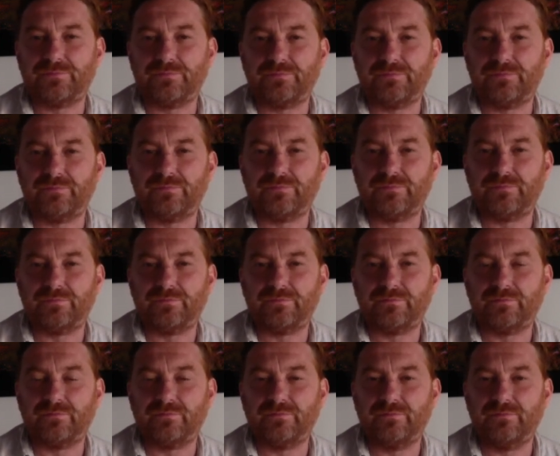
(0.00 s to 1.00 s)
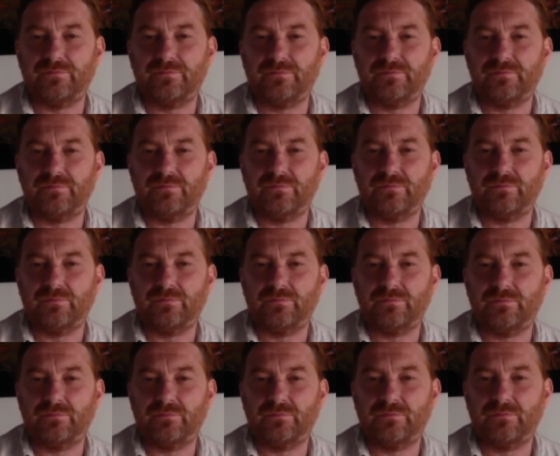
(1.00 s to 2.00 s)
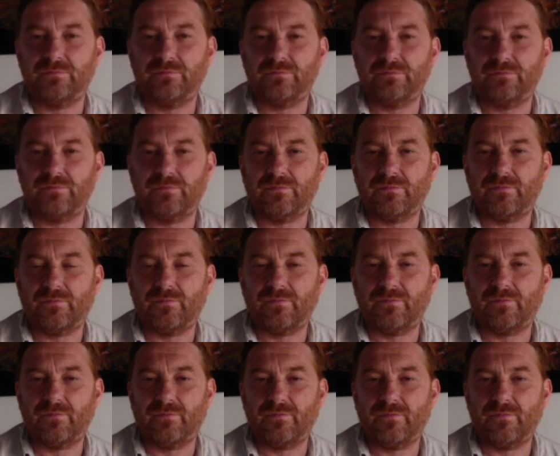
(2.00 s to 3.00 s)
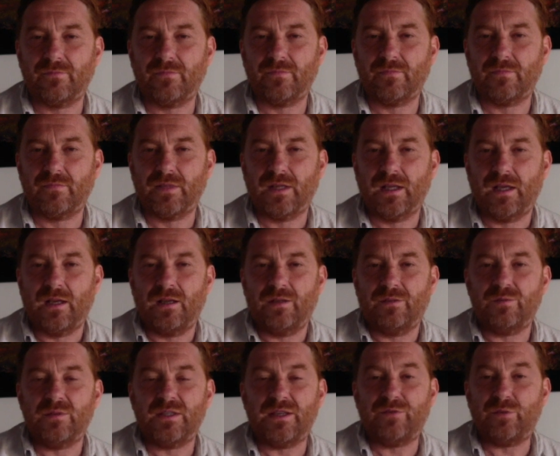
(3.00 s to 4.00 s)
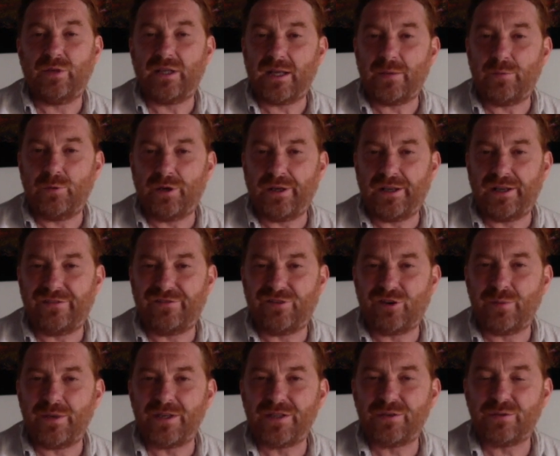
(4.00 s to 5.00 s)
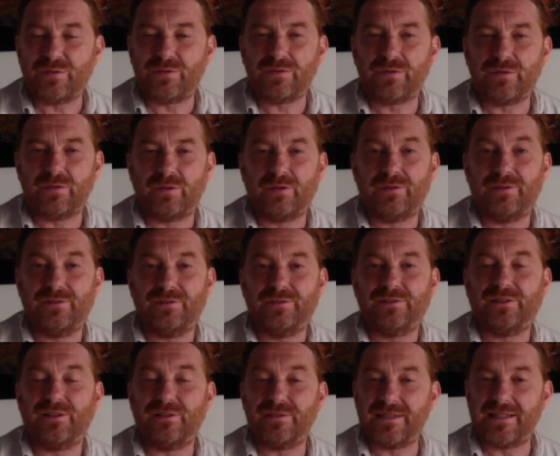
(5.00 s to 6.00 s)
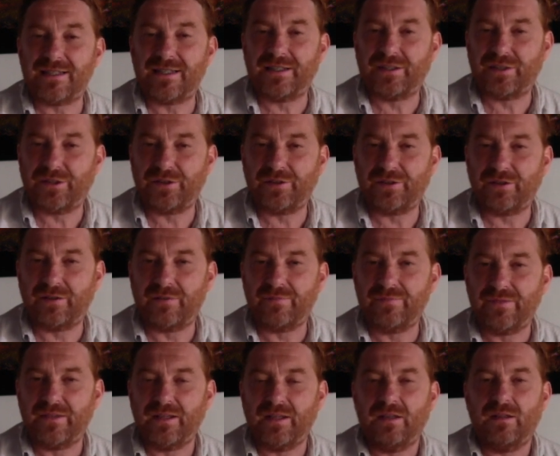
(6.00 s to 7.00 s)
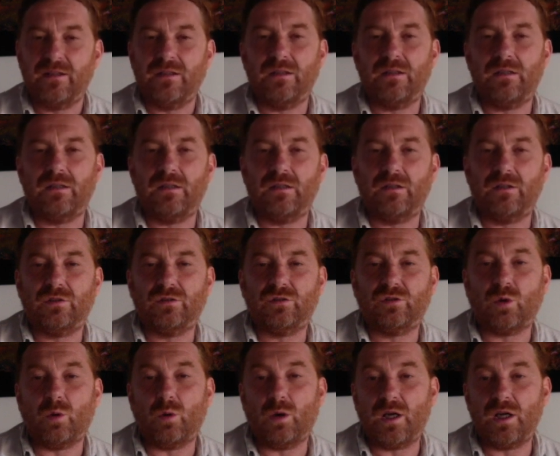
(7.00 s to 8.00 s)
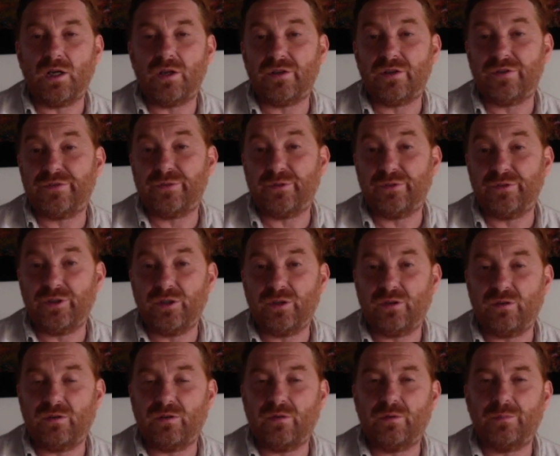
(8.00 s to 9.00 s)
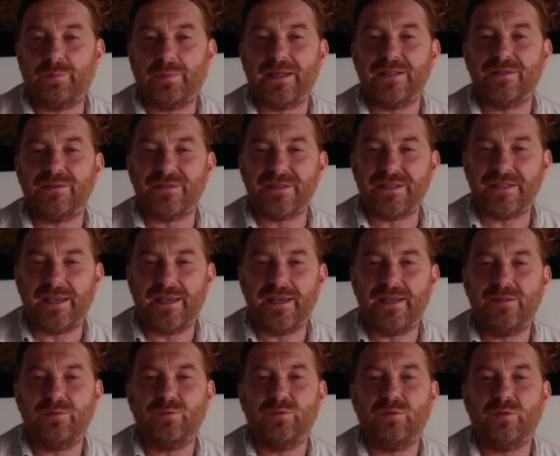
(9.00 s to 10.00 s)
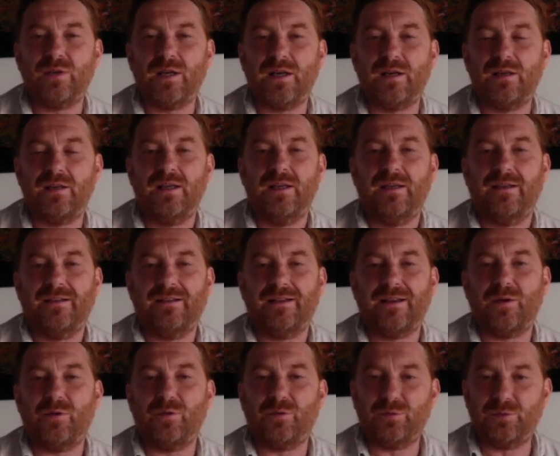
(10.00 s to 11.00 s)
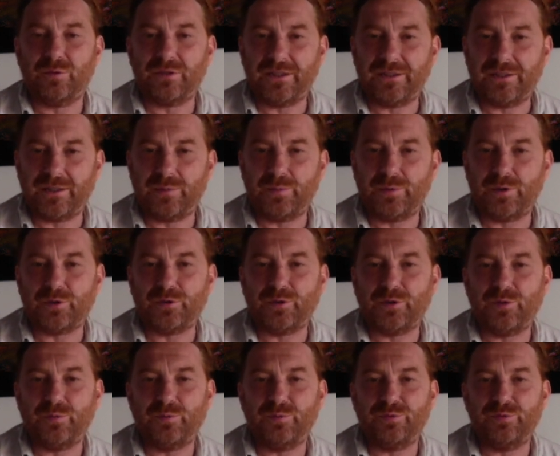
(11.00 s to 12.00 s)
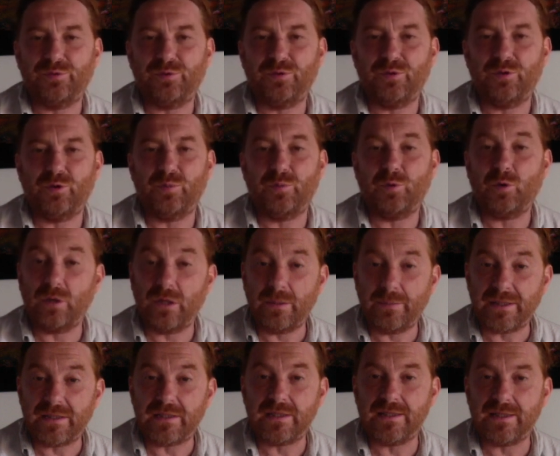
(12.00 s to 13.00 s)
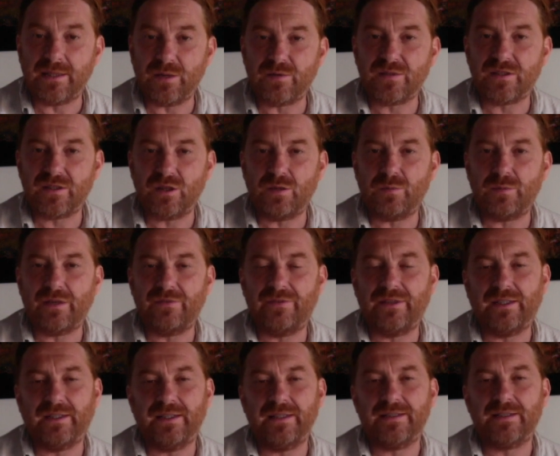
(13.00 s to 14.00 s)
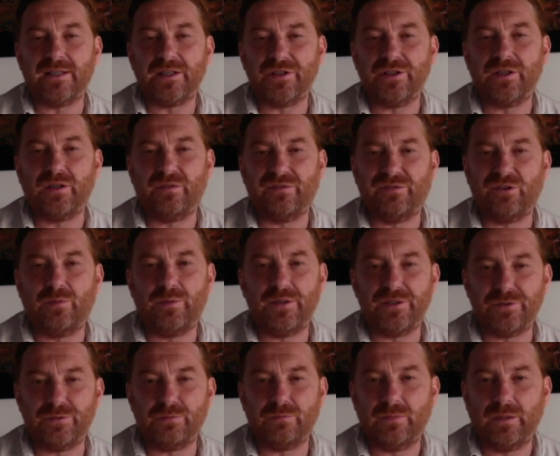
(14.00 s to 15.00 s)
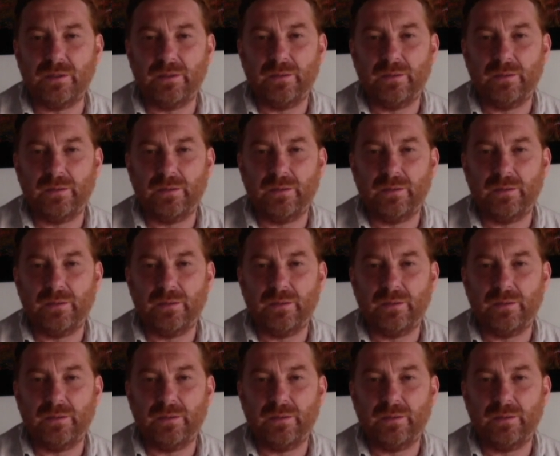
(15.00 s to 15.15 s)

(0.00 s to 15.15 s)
Et euh, combien de temps dure-t-elle et quelles sont ses modalités Nous avons élaboré la formation sur 35 euh, heures. trois journées en présentiel où on l'a la rencontre est importante pour euh, problématiser ensemble avec les stagiaires en formation